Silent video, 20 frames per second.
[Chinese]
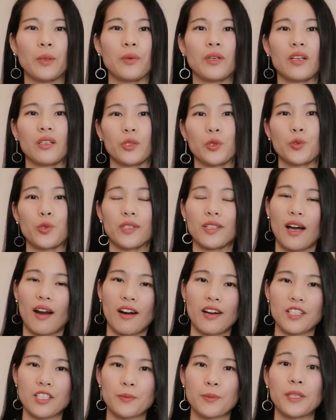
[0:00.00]
那么可能选择
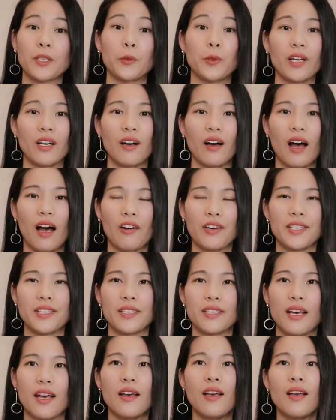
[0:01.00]
RSP 会更好一
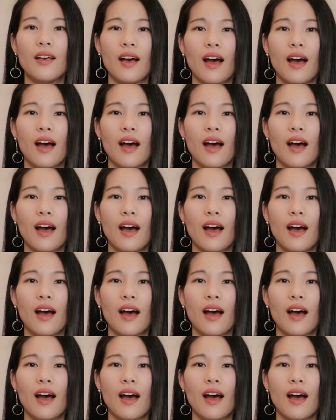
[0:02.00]
些。